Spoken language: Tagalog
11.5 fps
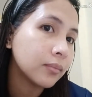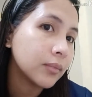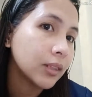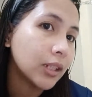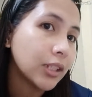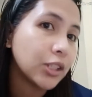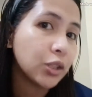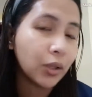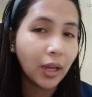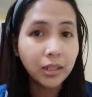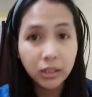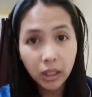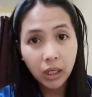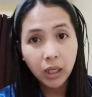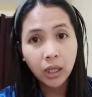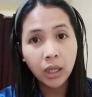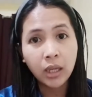As you can see,
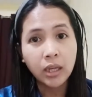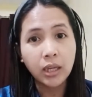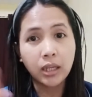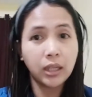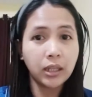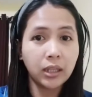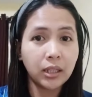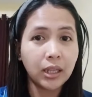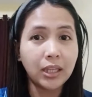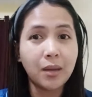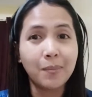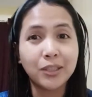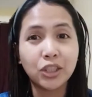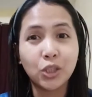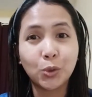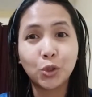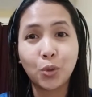hindi naman siya
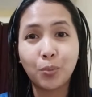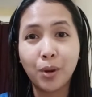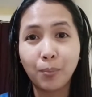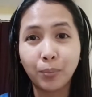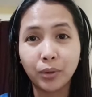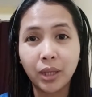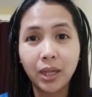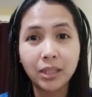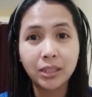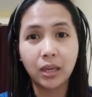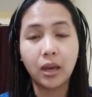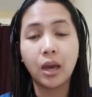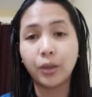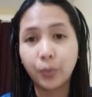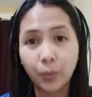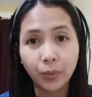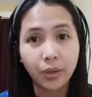yung sobrang puti kasi
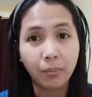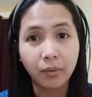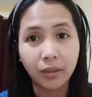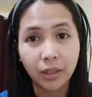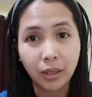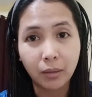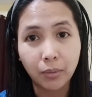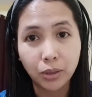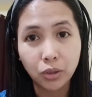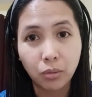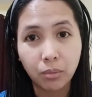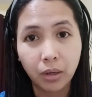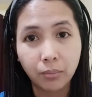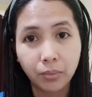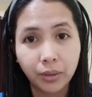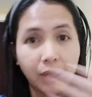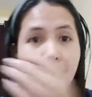ayoko naman talaga mag sobrang
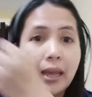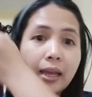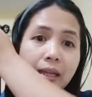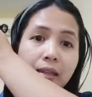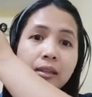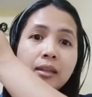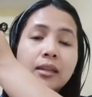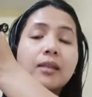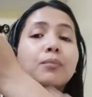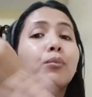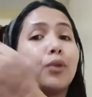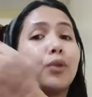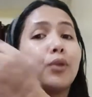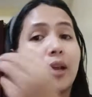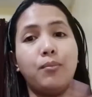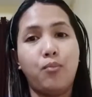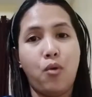puti dahil
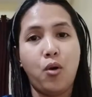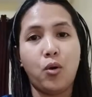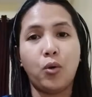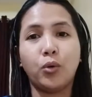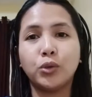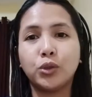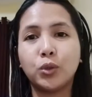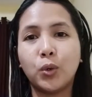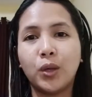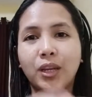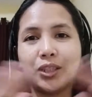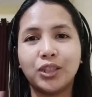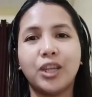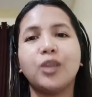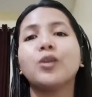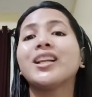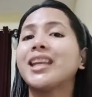morena po ako. Gusto ko lang siya
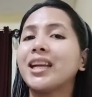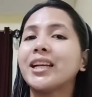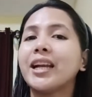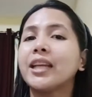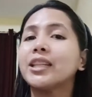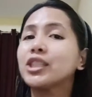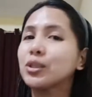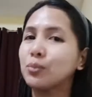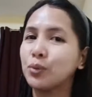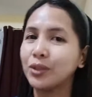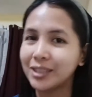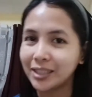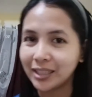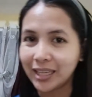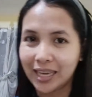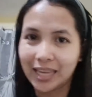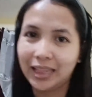yung clear and smooth
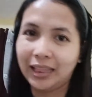skin.